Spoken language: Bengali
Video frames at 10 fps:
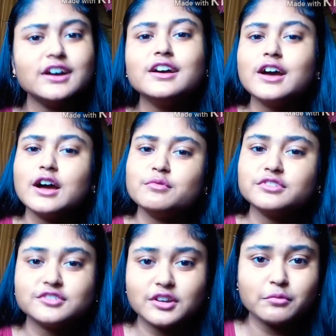আমি
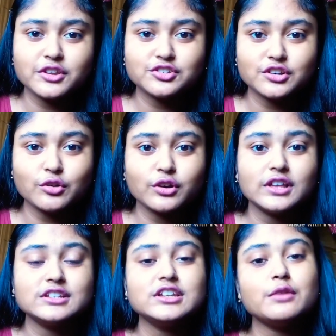স্ক্রিনে মেনশন করে দিয়েছি
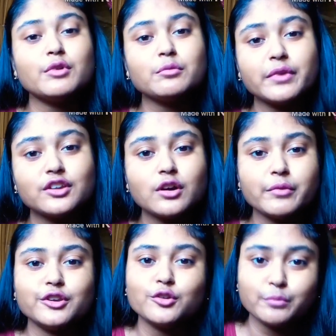এবং পিন কমেন্টও
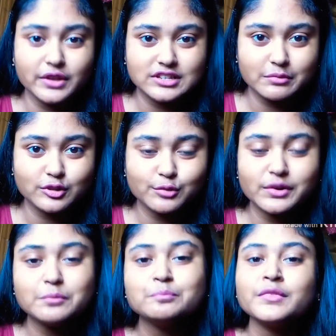পেয়ে যাবে তোমরা
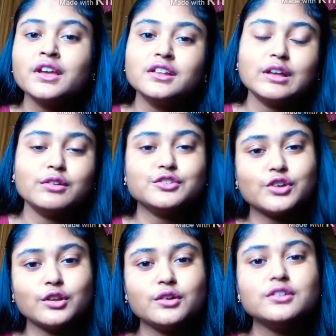তাহলে চলো
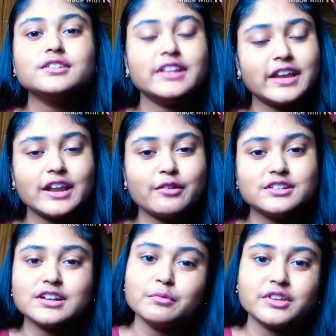দেখে নেওয়া যাক আমি
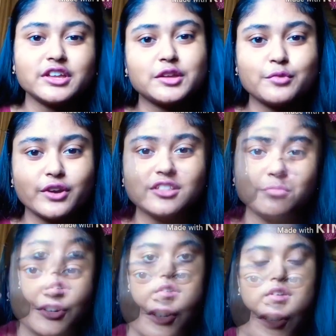কী কী প্রোডাক্ট
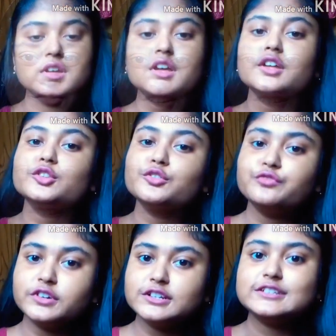পারচেস করেছি তো
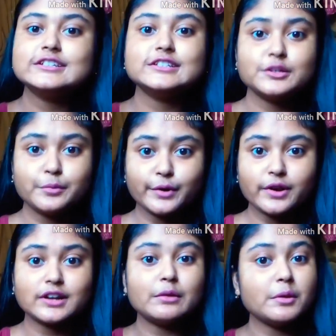ফার্স্ট যে
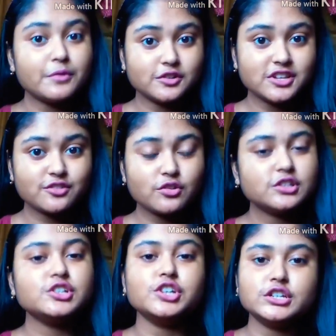প্রোডাক্ট আমি পারচেস
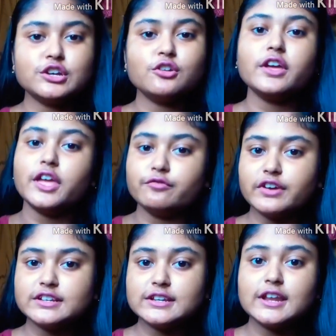করেছি সেটা হলো
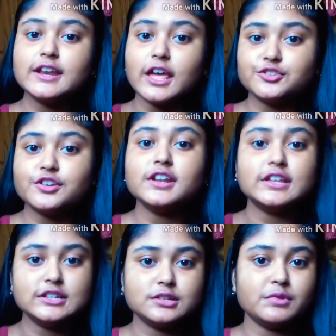এভারটিনের ন্যাচারাল
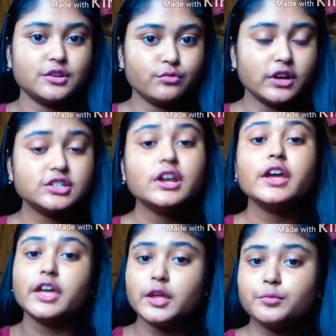ইন্টিমেট ওয়াশ
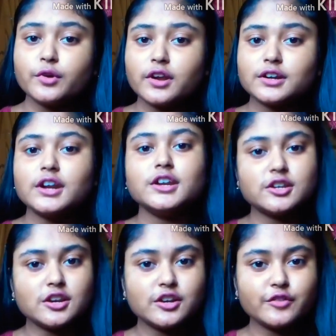এই প্রোডাক্টটার
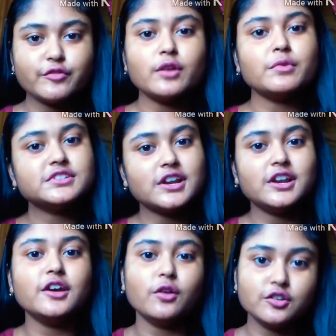ডিটেল রিভিউ আমার
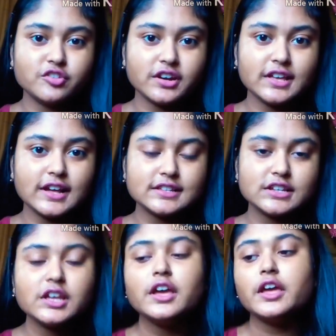চ্যানেলে অলরেডি আছে
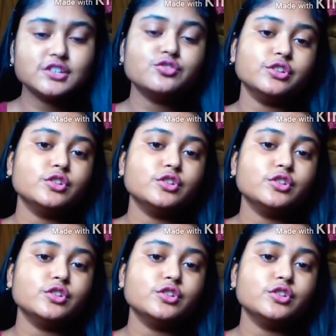যদি